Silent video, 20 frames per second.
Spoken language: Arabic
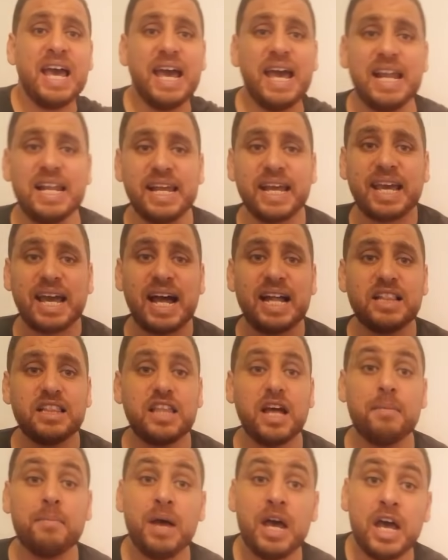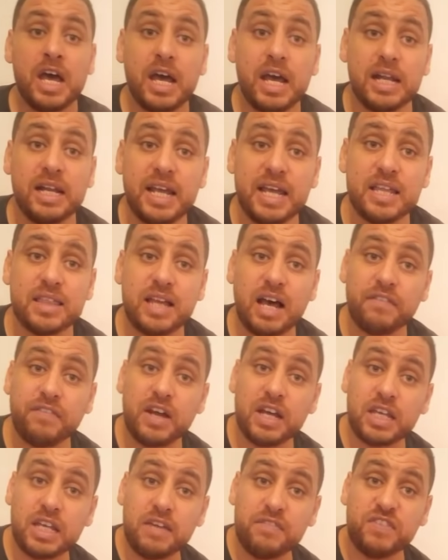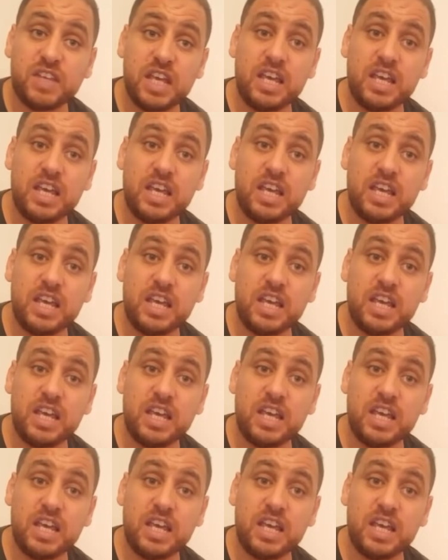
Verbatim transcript: اللي قدم الاضافه كيف